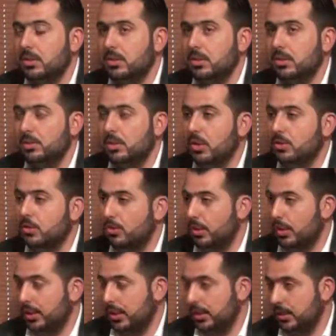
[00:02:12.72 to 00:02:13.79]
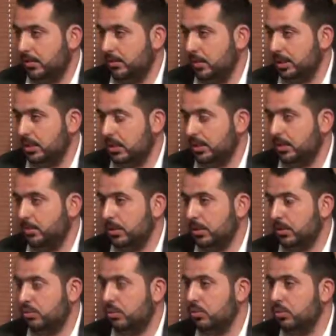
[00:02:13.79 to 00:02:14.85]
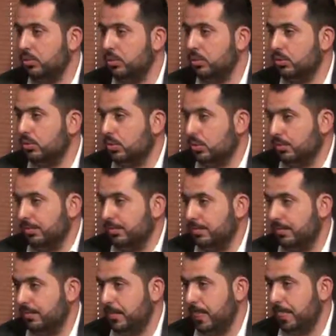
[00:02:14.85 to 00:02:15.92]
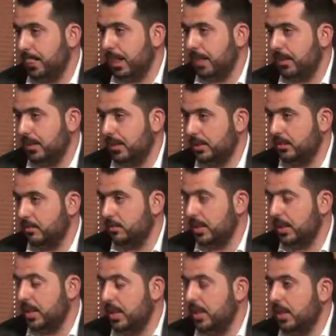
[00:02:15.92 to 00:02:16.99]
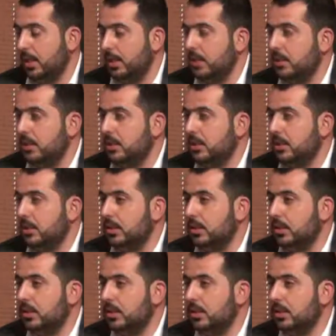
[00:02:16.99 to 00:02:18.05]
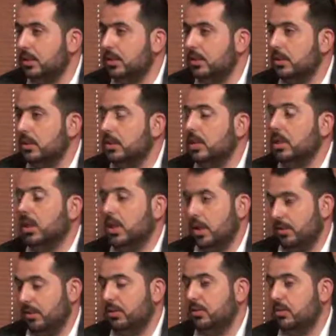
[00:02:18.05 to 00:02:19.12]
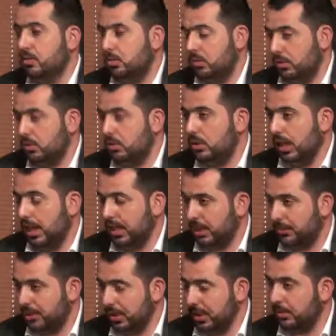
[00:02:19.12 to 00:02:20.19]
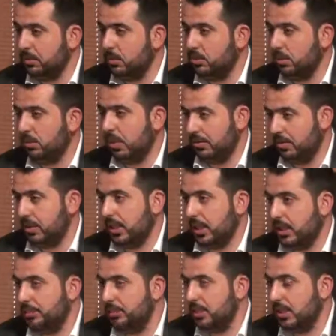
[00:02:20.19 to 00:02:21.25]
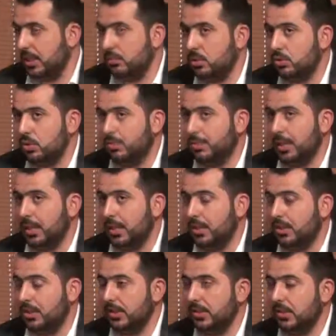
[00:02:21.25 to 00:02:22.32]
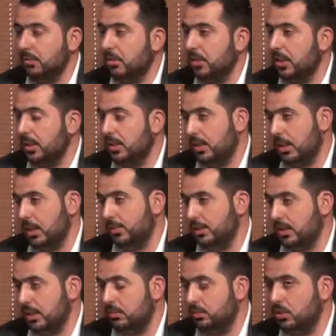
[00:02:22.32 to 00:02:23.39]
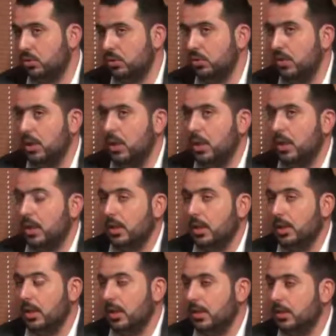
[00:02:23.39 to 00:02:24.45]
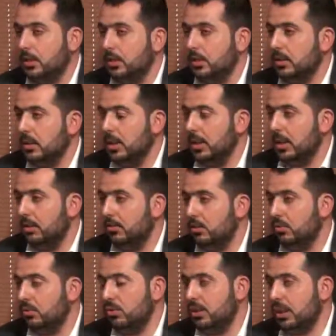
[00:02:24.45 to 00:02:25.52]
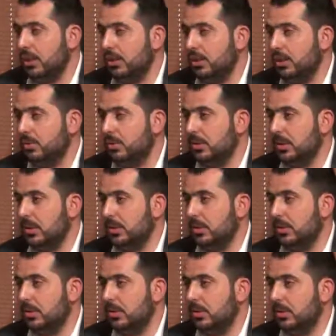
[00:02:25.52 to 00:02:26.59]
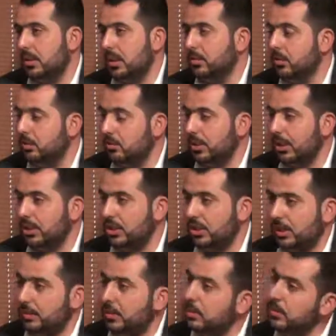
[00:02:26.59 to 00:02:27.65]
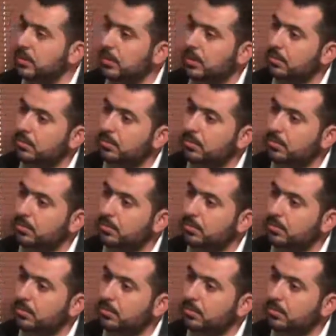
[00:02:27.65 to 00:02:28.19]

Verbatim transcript: öncelikli olarak kendim ben şahsım adına çok gurur duyuyorum. Hı hı. Kendimce. Oran ee, ya Facebook üzerinde sosyal evet, medyadan da takip takipçilerimiz ediyorlar. Takipçilerimiz çok. Evet, takipçilerimiz çok. Bir galerici esnaf olarak takipçilerimiz çok. Yani ilkel ve dürüst çalıştığımızdan, temiz güzel iş yaptığımızdan